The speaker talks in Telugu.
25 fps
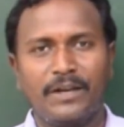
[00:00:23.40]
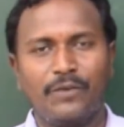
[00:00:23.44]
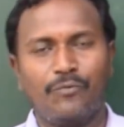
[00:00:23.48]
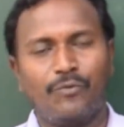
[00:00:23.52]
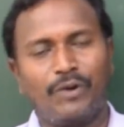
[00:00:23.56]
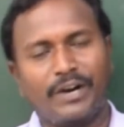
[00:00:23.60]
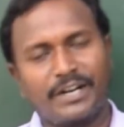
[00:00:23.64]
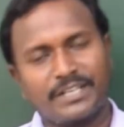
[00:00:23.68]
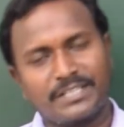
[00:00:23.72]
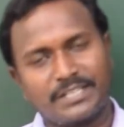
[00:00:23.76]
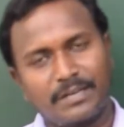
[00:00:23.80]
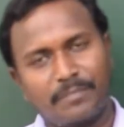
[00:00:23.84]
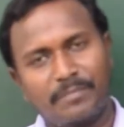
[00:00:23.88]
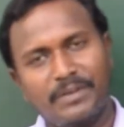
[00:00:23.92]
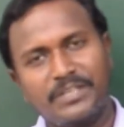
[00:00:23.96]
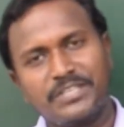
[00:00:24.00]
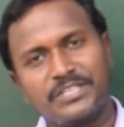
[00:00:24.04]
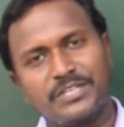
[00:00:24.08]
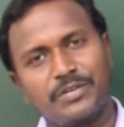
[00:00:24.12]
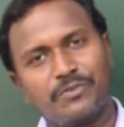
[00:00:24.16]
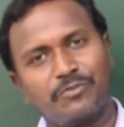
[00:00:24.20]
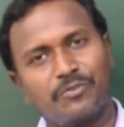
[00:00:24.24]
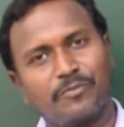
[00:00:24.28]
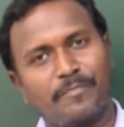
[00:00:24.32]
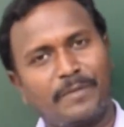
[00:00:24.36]
వాటికి
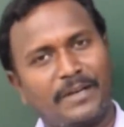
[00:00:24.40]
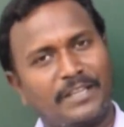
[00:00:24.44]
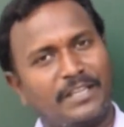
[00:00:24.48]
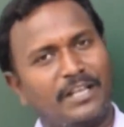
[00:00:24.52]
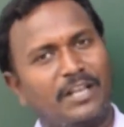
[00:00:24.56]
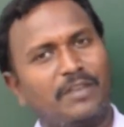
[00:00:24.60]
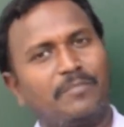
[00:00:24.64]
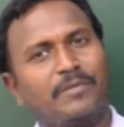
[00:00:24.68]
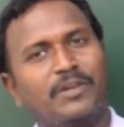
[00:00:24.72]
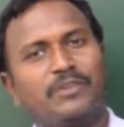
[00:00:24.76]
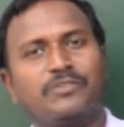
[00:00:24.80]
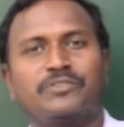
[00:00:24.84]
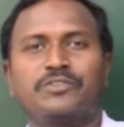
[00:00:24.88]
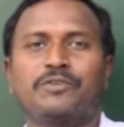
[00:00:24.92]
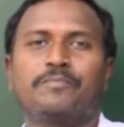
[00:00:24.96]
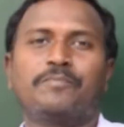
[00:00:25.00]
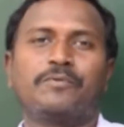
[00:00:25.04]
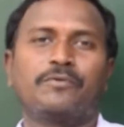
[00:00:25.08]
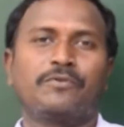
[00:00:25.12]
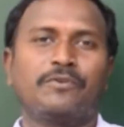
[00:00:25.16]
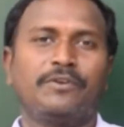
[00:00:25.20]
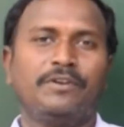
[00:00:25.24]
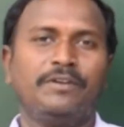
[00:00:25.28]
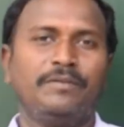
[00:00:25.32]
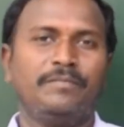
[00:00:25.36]
సంబంధించిన పదాలు మనం
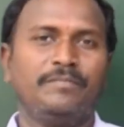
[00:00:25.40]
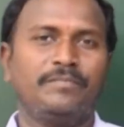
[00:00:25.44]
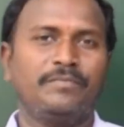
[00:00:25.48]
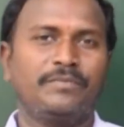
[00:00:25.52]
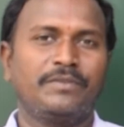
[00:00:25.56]
చెప్పుకొని